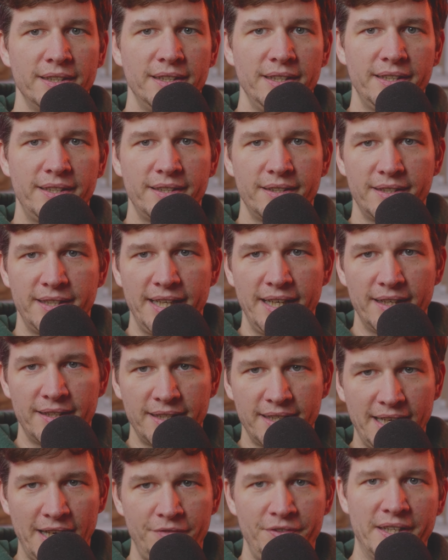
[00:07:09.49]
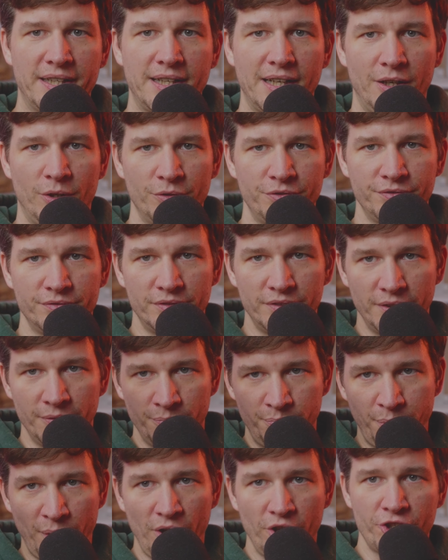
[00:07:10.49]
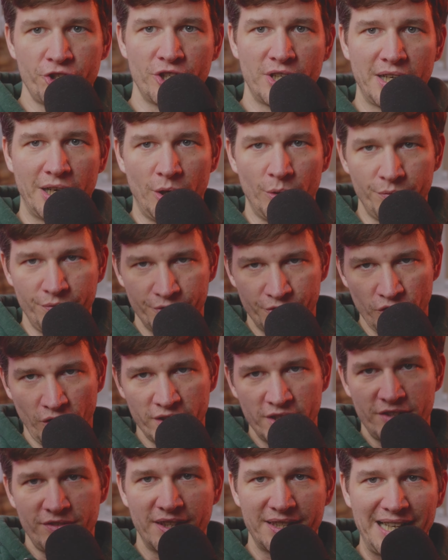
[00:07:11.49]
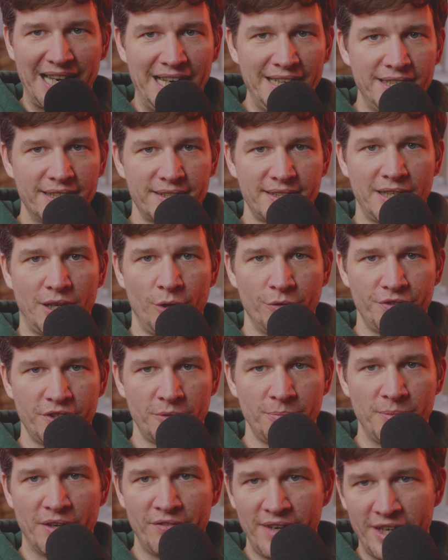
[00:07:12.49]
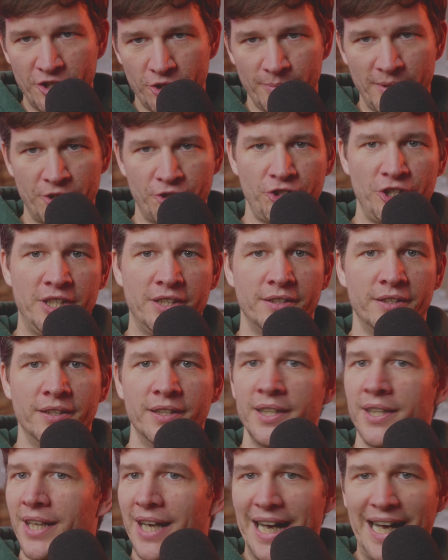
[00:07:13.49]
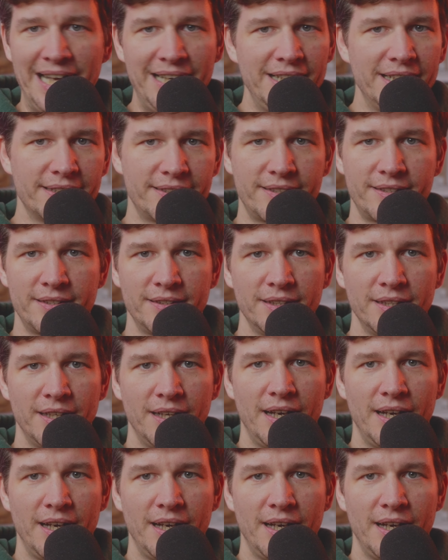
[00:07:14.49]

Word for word: Ich gehe Kaffee kaufen, einen Porsche kaufen, sonst was. Alles kaufe ich mir, Waschmaschinen, alles.